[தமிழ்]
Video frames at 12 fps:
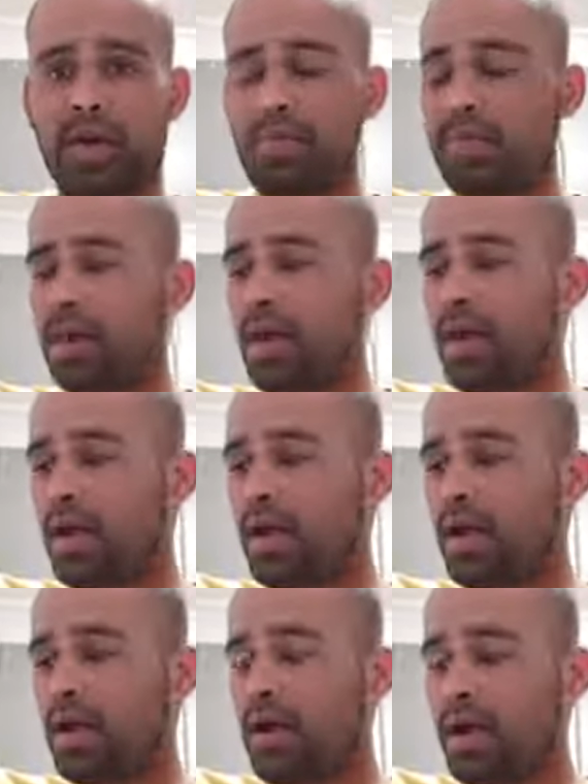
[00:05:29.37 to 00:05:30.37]
என்ப என்ற
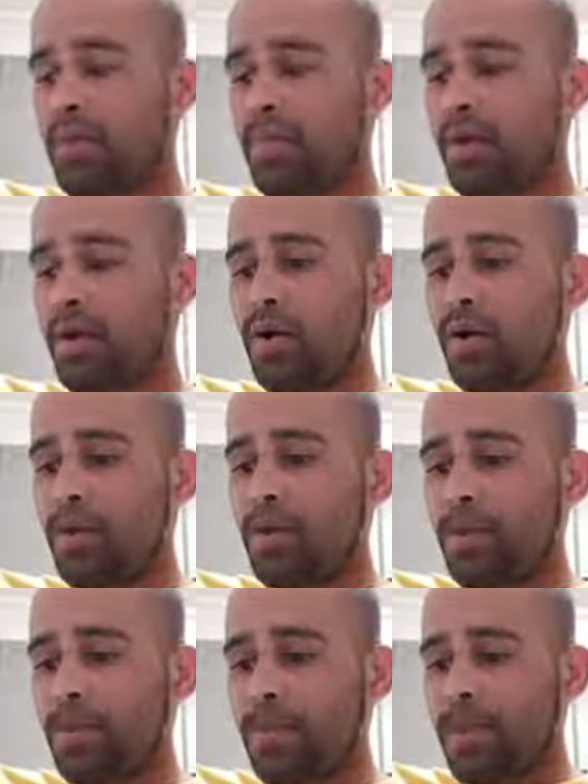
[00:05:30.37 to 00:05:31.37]
ப
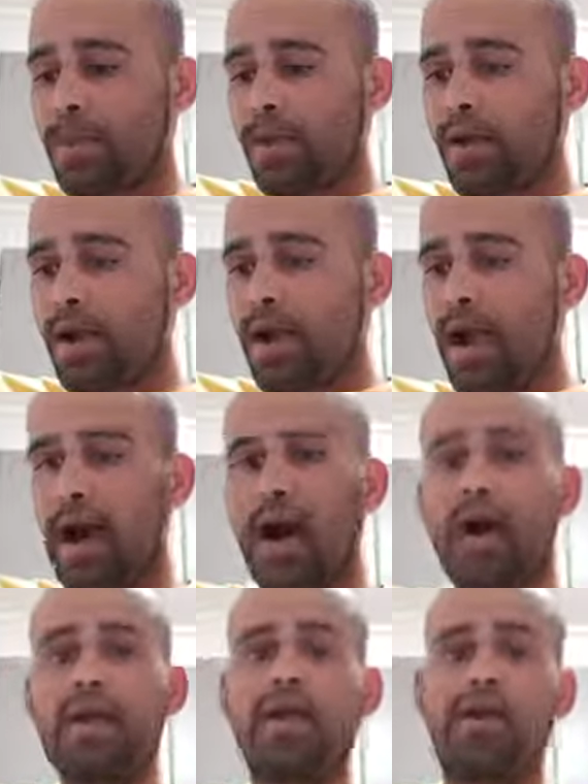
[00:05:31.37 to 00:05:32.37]

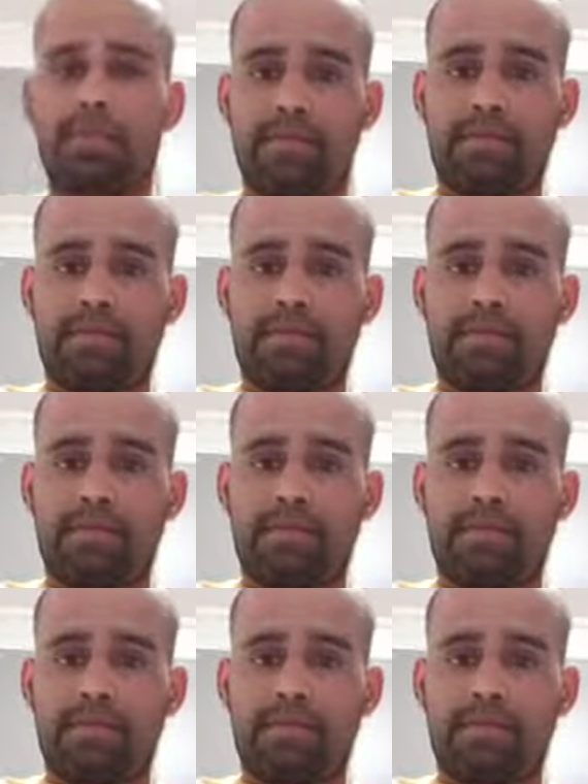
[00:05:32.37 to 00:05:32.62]
ஆயிரம்